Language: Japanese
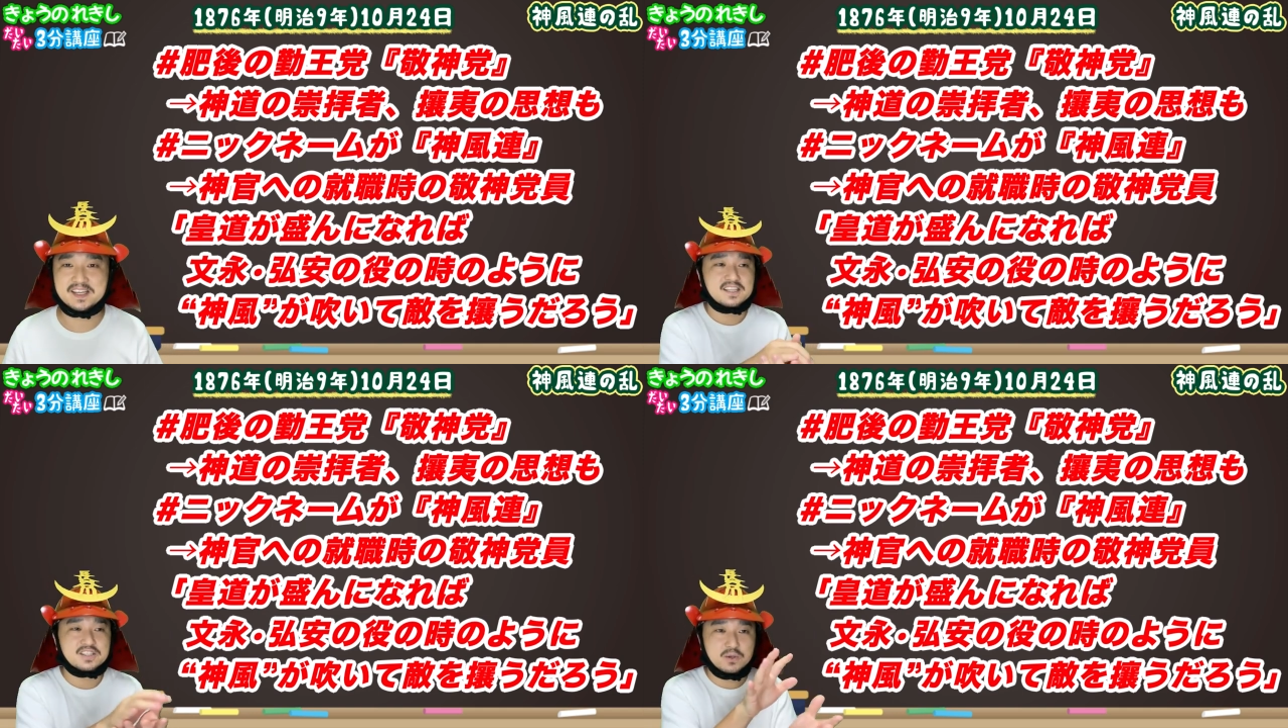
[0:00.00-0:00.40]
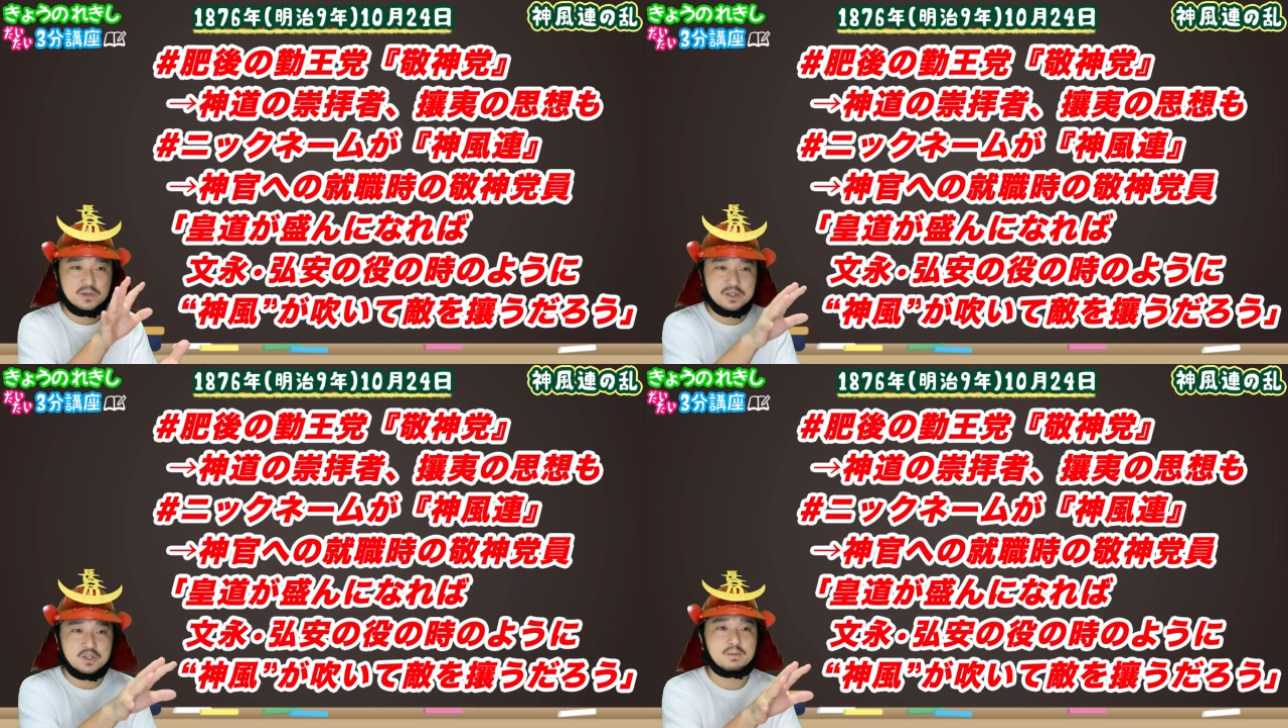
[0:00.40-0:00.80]
なんでそういう
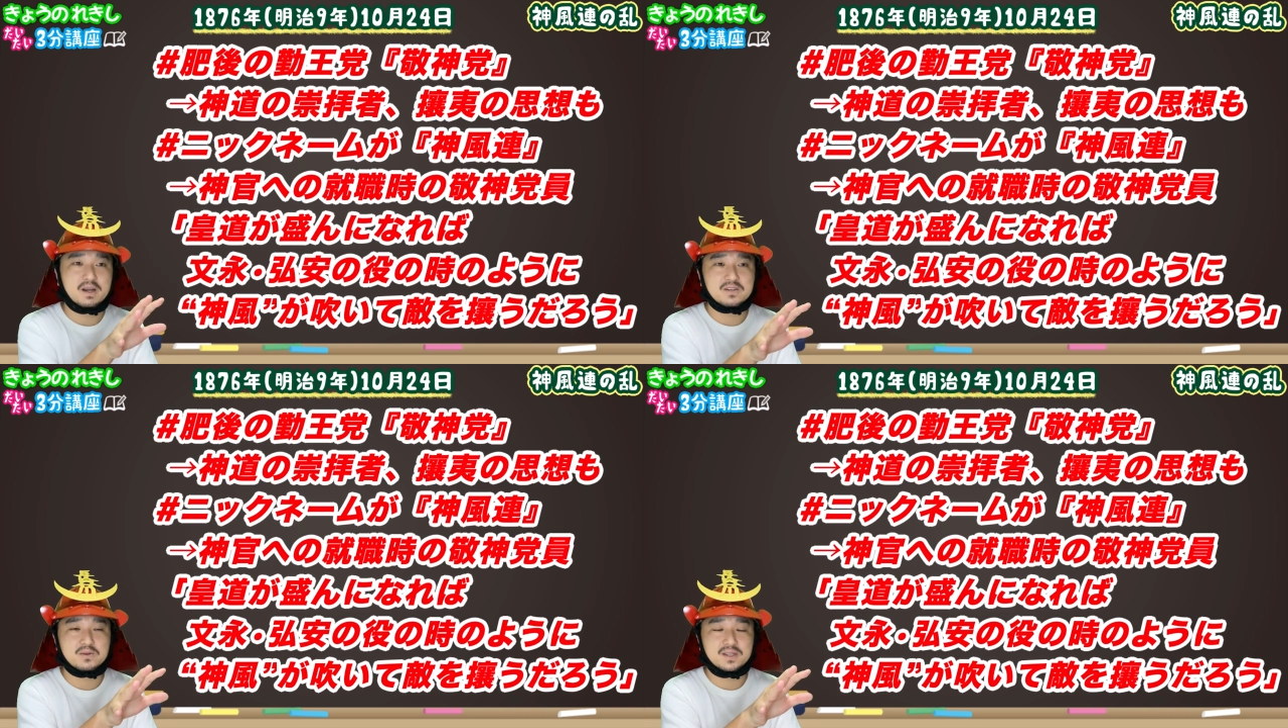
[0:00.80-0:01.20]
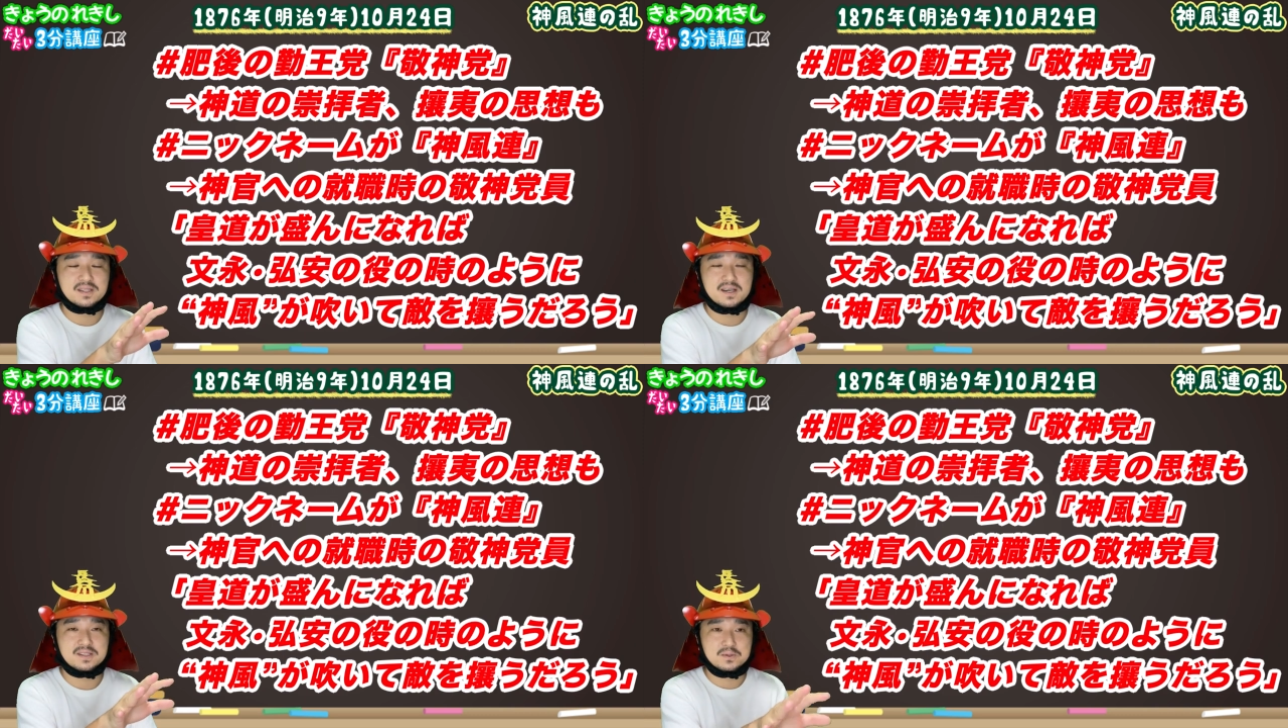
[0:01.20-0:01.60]
風に呼ばれるようになっ
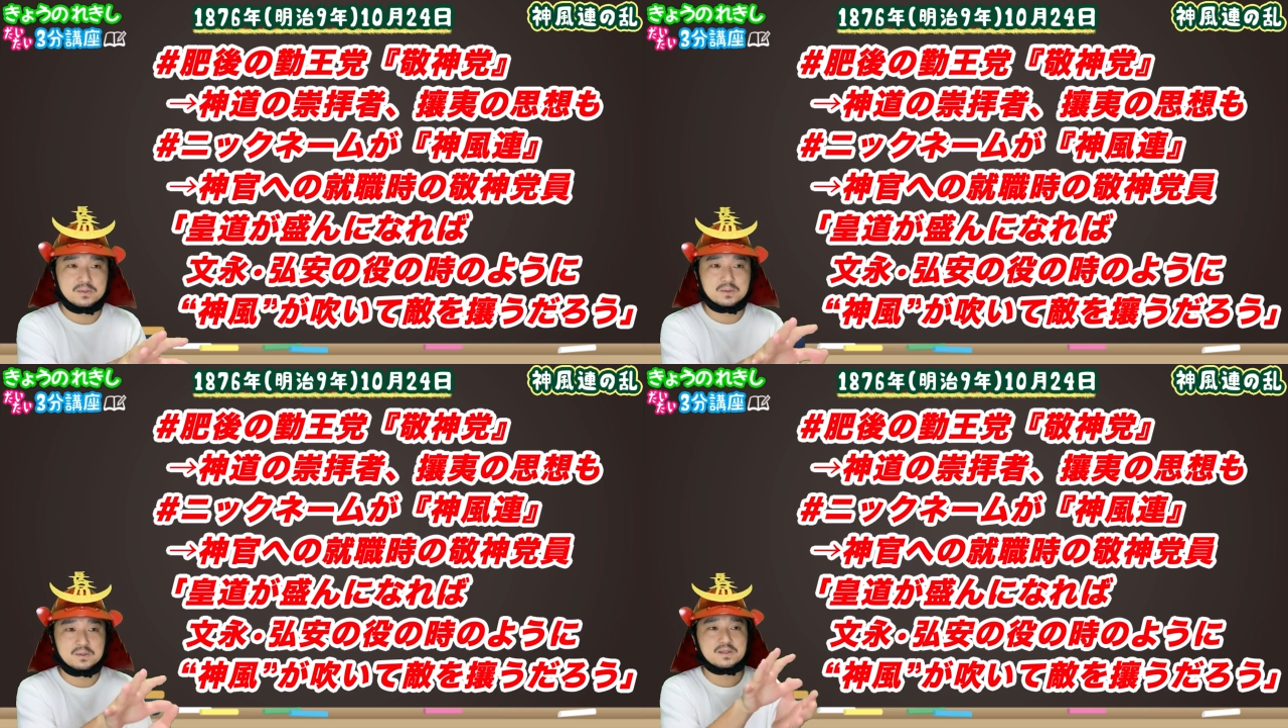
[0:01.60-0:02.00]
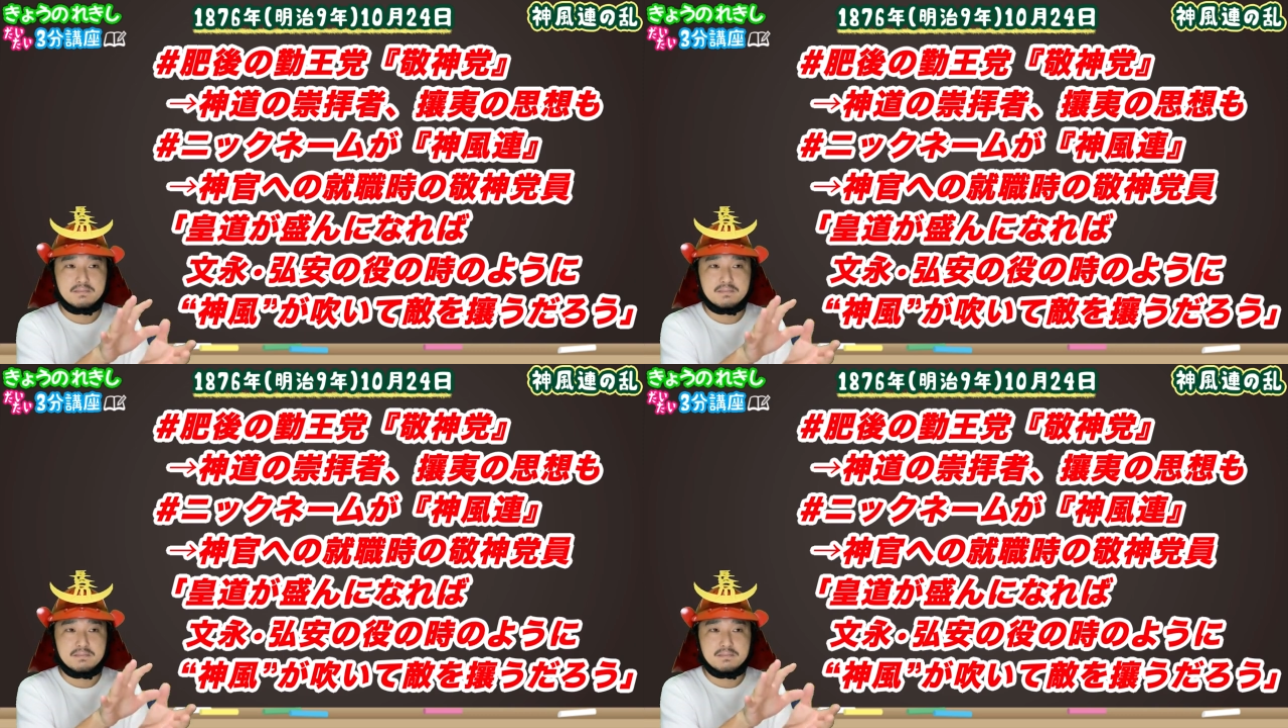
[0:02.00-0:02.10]
たかというと、